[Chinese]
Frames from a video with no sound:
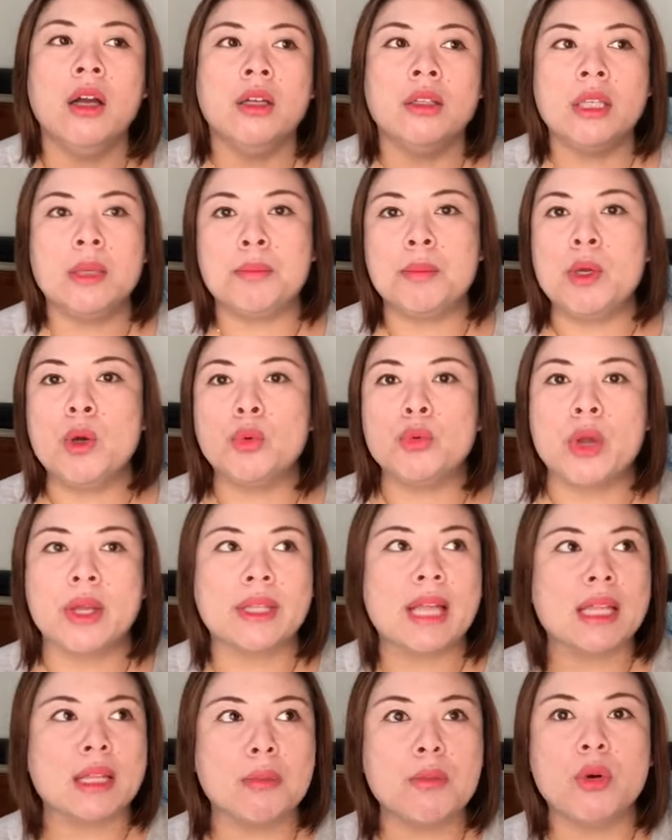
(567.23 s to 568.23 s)
你没有远
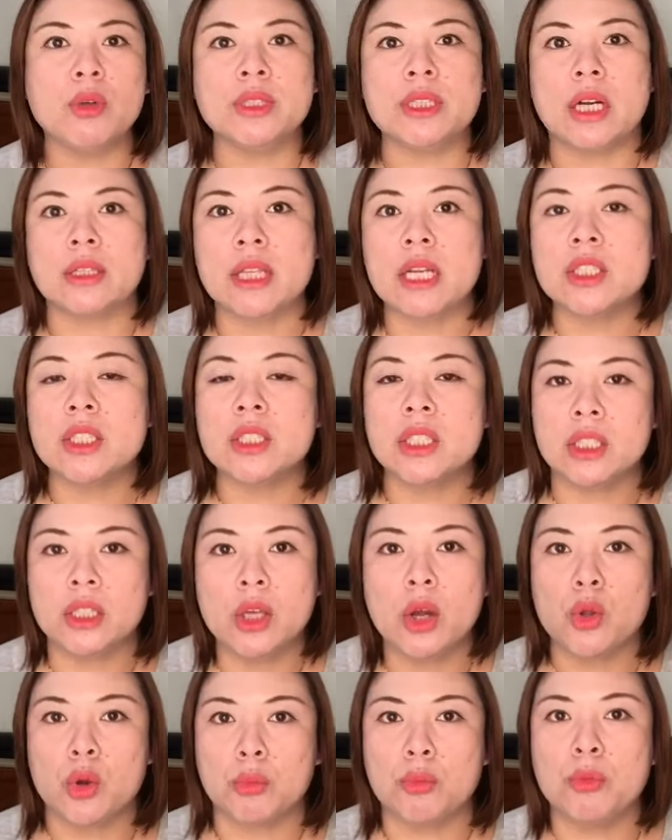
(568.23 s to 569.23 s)
大的梦想，但是你一定
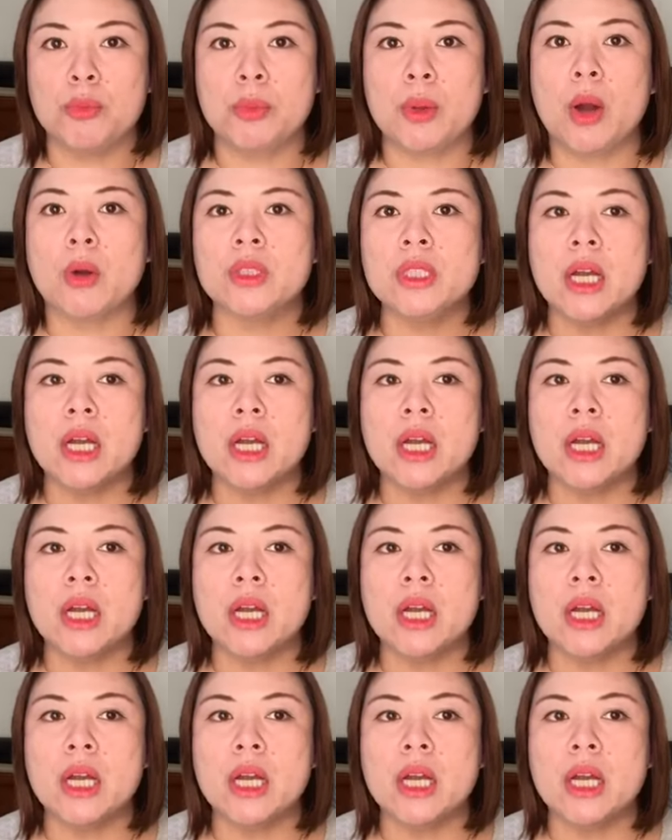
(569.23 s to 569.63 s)
要有目标。